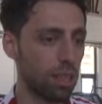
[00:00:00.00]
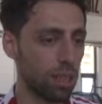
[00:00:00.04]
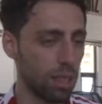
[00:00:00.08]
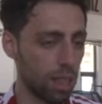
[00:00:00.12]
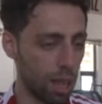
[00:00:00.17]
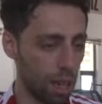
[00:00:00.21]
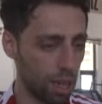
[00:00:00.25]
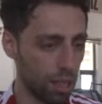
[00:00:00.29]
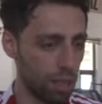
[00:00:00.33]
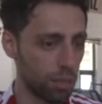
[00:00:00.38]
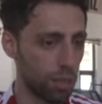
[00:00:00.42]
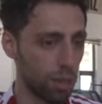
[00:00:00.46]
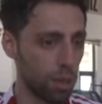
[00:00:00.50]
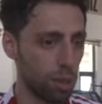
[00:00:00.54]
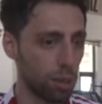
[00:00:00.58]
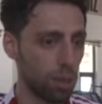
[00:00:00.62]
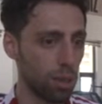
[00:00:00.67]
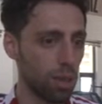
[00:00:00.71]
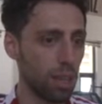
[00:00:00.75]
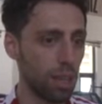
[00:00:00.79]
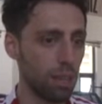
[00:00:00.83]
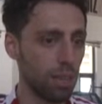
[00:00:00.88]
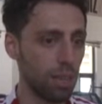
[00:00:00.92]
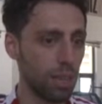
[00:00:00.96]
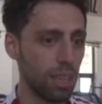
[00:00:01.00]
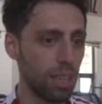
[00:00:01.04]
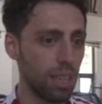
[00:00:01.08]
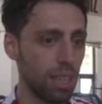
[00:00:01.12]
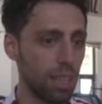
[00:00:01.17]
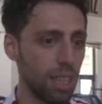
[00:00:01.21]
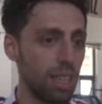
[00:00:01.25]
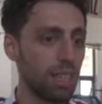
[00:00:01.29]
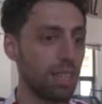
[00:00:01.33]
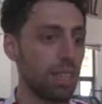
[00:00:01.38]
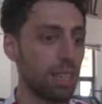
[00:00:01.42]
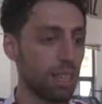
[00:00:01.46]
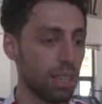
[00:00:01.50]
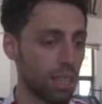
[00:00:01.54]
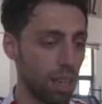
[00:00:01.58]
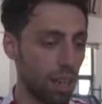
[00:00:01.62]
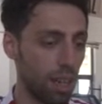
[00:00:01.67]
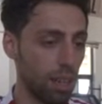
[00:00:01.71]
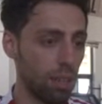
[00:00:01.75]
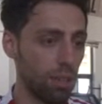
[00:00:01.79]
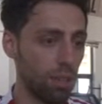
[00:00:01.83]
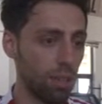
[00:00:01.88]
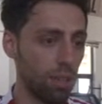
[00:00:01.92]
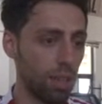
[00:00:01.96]
yardım ediyorlar ve destek
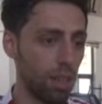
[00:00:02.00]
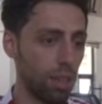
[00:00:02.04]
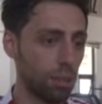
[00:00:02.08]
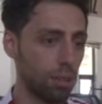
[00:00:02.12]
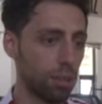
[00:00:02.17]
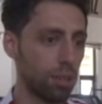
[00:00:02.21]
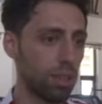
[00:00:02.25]
sağlıyorlar.